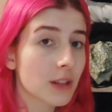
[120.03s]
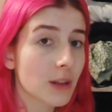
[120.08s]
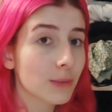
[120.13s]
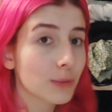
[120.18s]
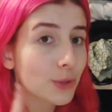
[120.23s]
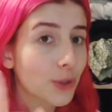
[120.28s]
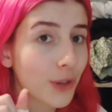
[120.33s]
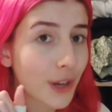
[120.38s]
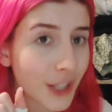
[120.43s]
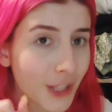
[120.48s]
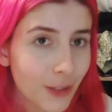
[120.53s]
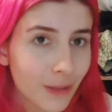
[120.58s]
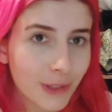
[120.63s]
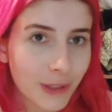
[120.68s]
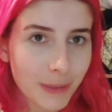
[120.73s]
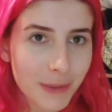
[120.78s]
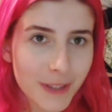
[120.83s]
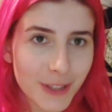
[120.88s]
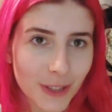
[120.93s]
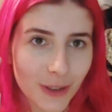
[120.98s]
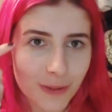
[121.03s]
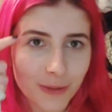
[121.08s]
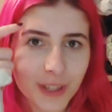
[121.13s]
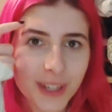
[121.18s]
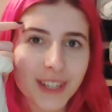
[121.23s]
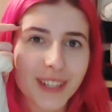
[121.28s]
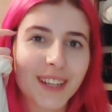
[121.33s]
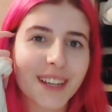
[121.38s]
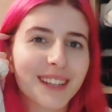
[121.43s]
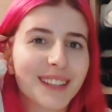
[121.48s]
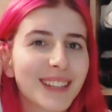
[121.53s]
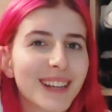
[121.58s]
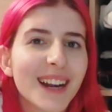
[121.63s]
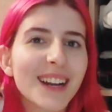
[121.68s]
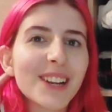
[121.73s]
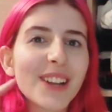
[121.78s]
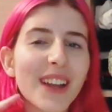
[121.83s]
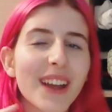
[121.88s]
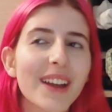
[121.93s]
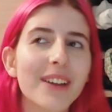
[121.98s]
mam tylko jedną niebieską rzecz i
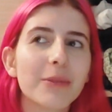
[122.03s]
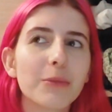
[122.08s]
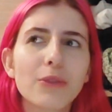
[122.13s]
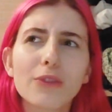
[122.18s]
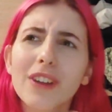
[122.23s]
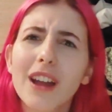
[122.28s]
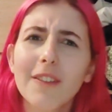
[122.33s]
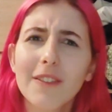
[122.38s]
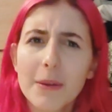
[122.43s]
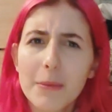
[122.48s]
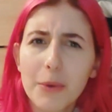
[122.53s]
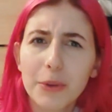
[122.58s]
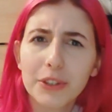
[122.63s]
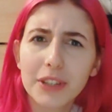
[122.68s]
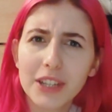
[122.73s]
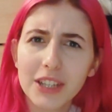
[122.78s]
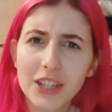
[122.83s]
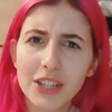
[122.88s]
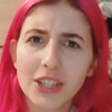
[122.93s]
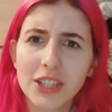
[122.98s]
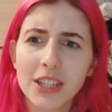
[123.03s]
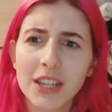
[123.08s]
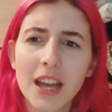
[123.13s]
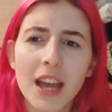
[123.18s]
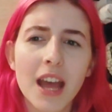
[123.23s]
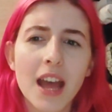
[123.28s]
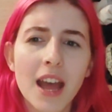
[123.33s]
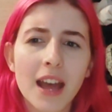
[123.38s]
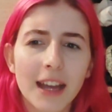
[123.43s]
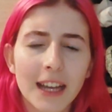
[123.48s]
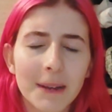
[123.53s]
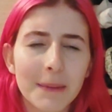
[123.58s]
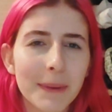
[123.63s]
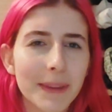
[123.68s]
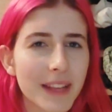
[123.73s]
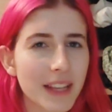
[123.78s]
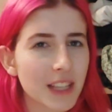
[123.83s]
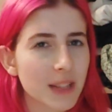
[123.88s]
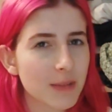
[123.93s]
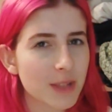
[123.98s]
generalnie mówiłam Wam o tej rzeczy chyba na
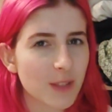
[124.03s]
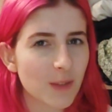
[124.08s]
jednym z